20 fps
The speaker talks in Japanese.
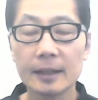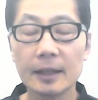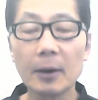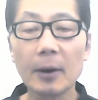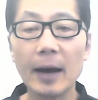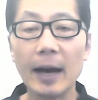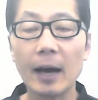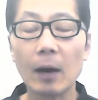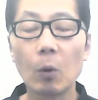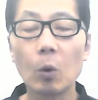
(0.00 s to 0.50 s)
で
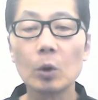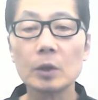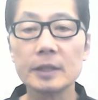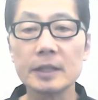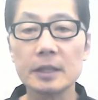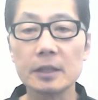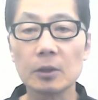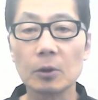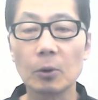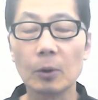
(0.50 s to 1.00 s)
は本
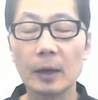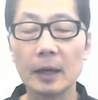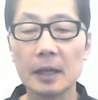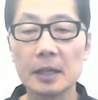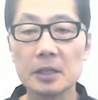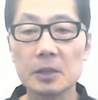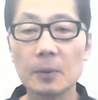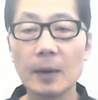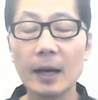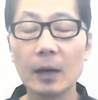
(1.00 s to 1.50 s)
日のお
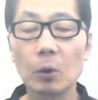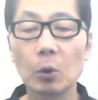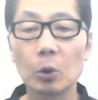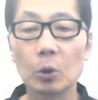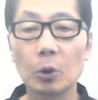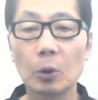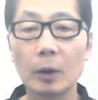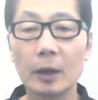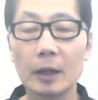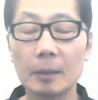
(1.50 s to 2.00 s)
話はこ
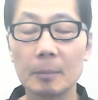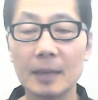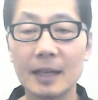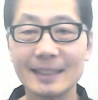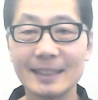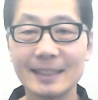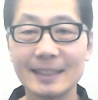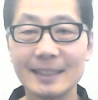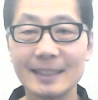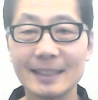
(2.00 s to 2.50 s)
れで終わり
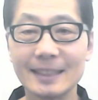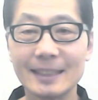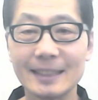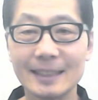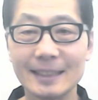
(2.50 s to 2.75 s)
ます。